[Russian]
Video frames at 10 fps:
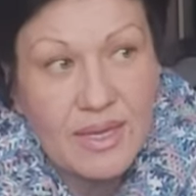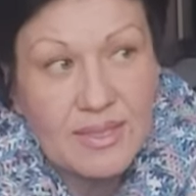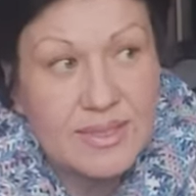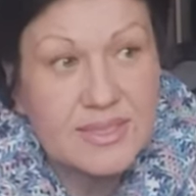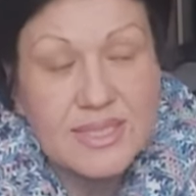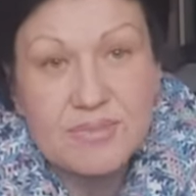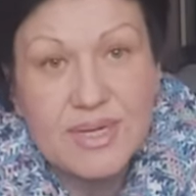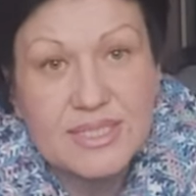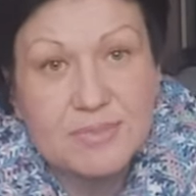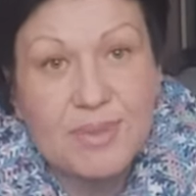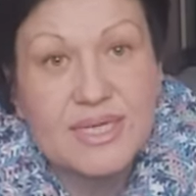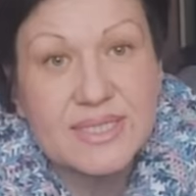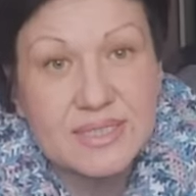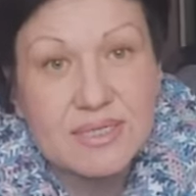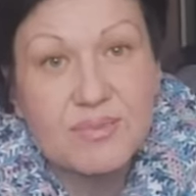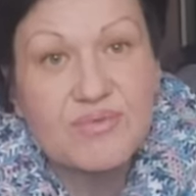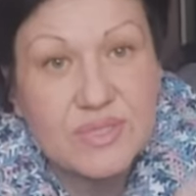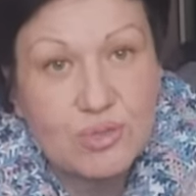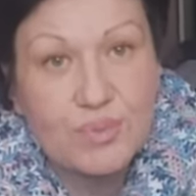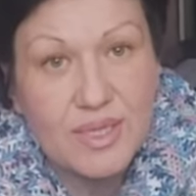Она не занимается показательными
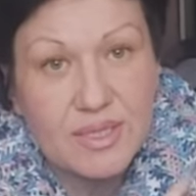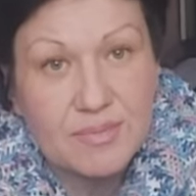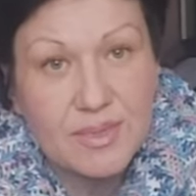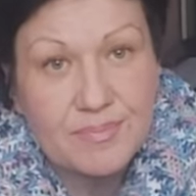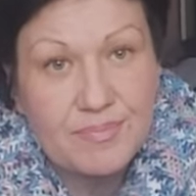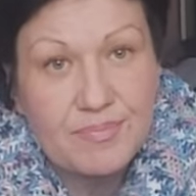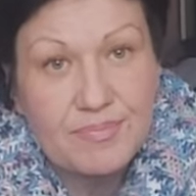выступлениями.